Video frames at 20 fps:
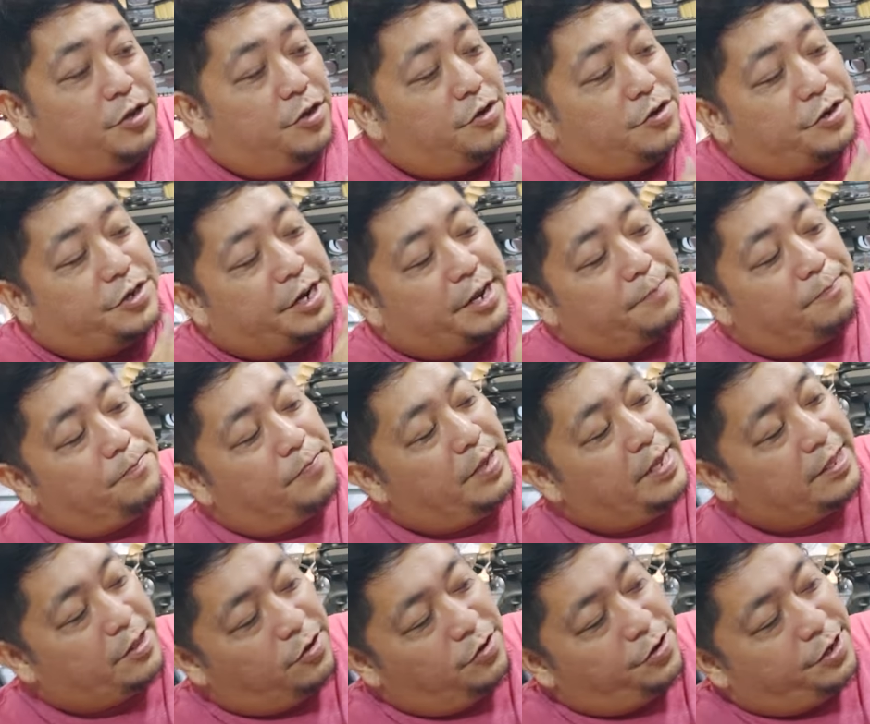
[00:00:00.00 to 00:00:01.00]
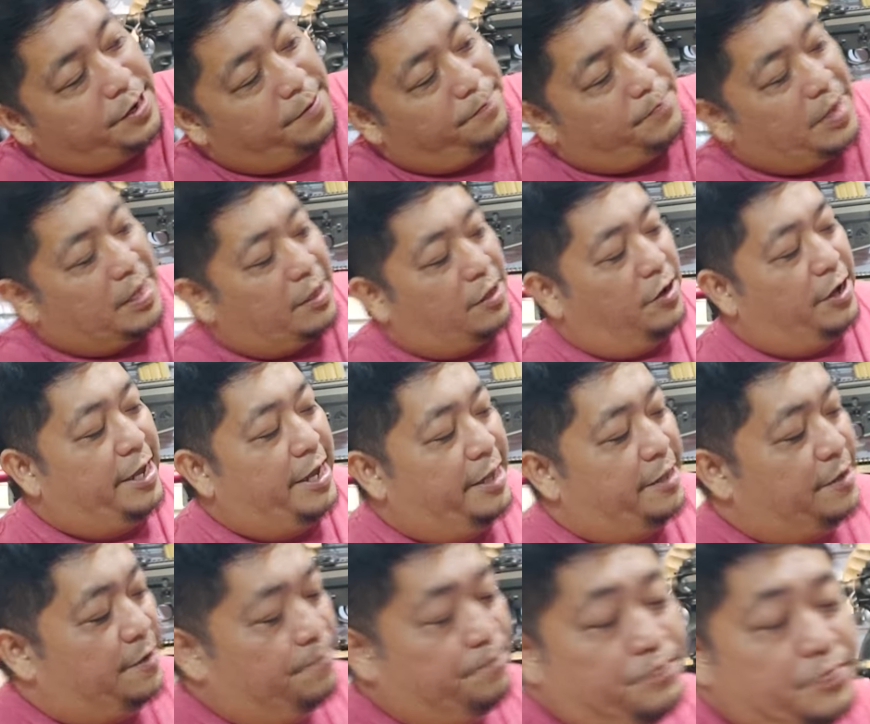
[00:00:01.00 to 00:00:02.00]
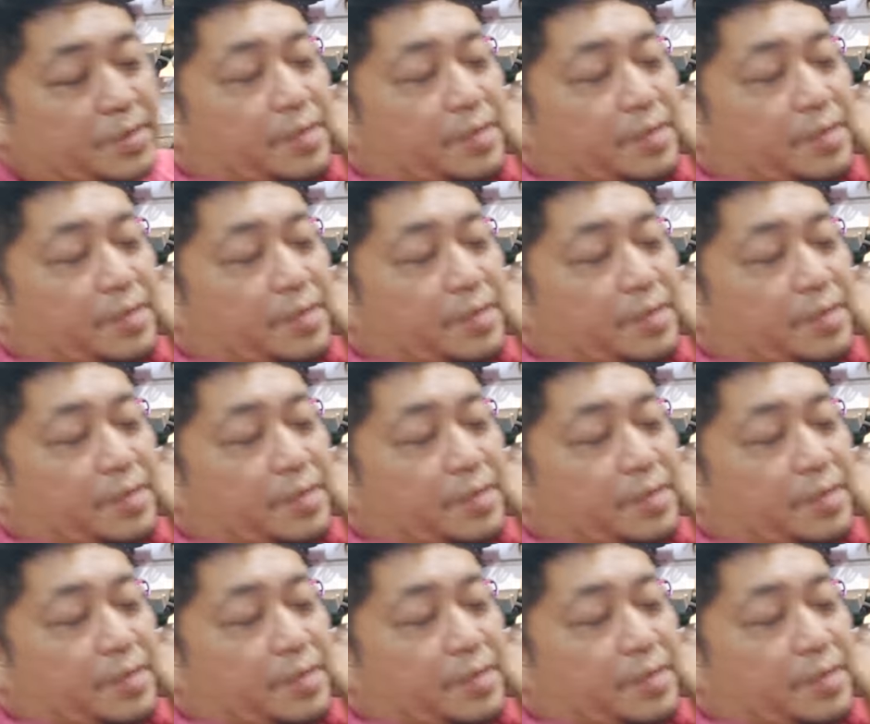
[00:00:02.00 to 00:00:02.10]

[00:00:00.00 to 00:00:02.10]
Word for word: Yung grip, itong grip na to, ayan, no?